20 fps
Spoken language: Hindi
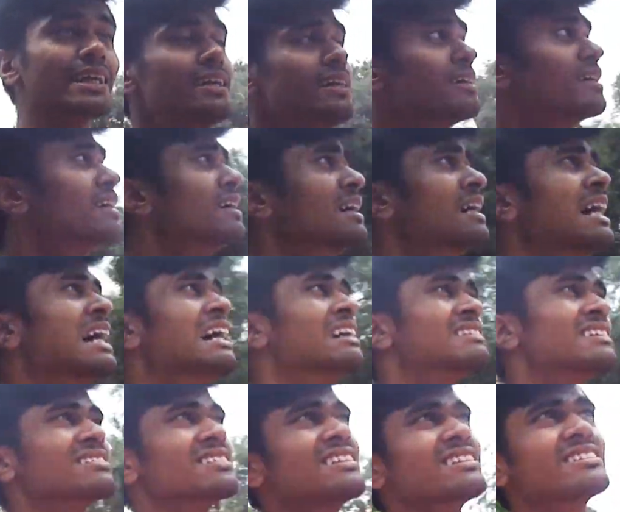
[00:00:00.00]
है
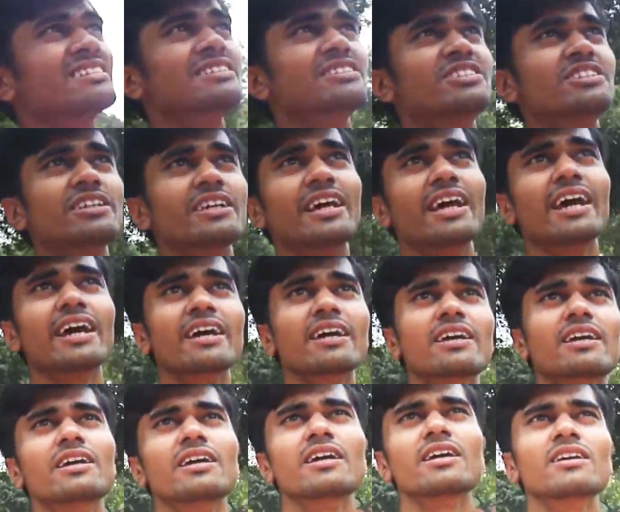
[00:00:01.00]
जैसे इसकी हिस्ट्री है
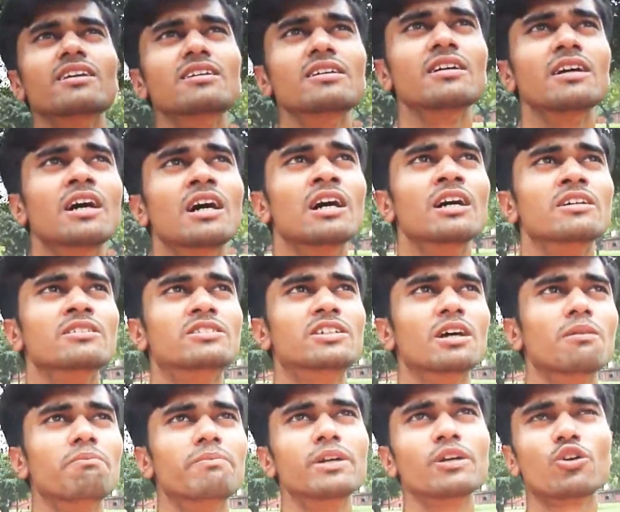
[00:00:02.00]
कि
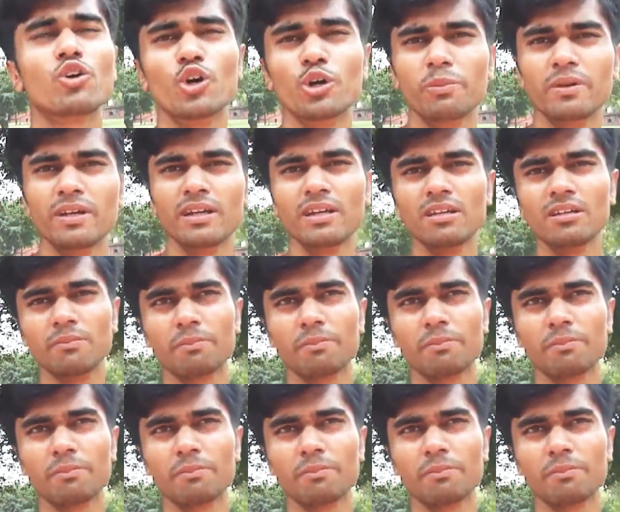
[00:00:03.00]
जब भी कोई भी